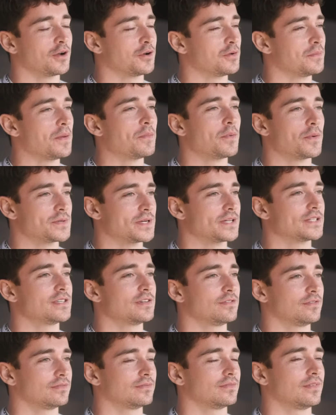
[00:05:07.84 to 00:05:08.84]
avec le même
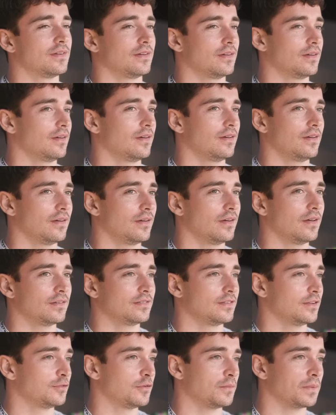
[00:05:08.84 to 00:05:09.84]
objectif,
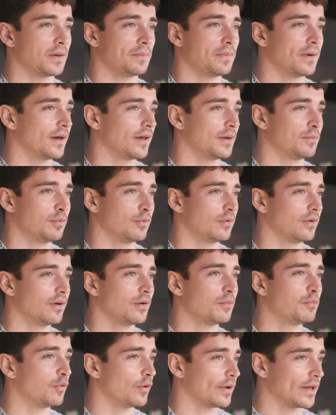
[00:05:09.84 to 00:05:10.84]
c'est de se préparer pour,
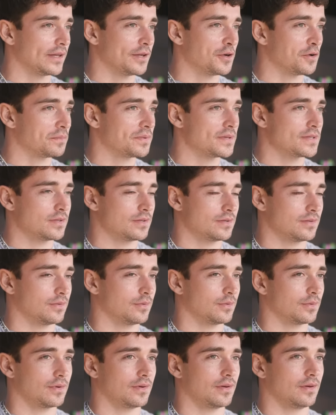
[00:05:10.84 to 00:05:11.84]
pour gagner en piste.
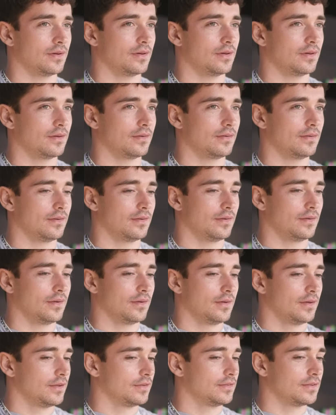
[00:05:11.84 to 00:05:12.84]
Donc,
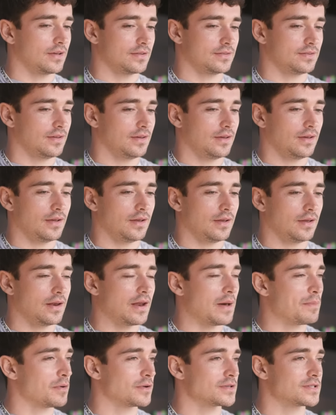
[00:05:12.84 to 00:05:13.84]
ça, c'est
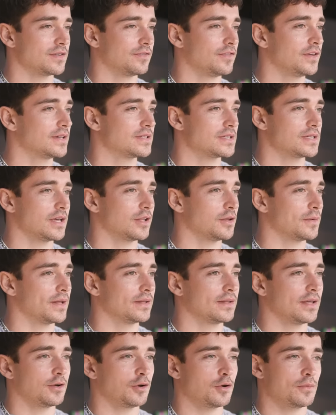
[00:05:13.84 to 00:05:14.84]
la pensée fixe qu'il y a dans
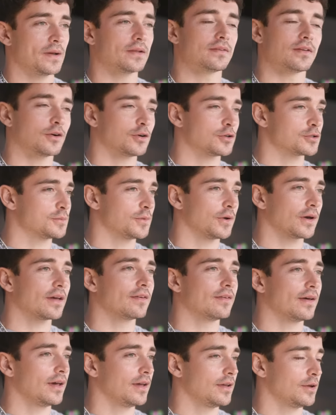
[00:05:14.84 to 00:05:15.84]
la tête le matin quand je me
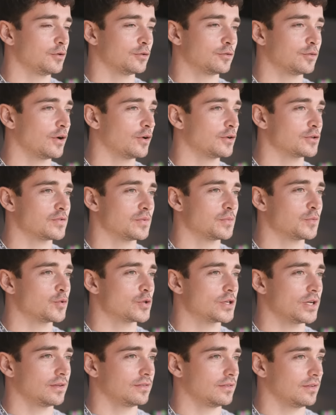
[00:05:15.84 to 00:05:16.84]
réveille et le soir quand je vais me
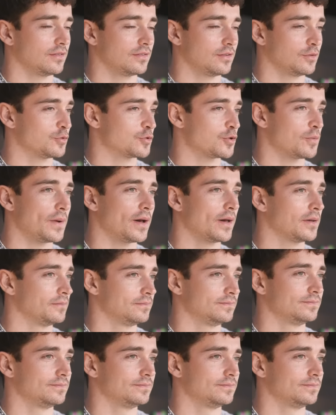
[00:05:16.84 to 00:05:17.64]
coucher, c'est toujours pareil.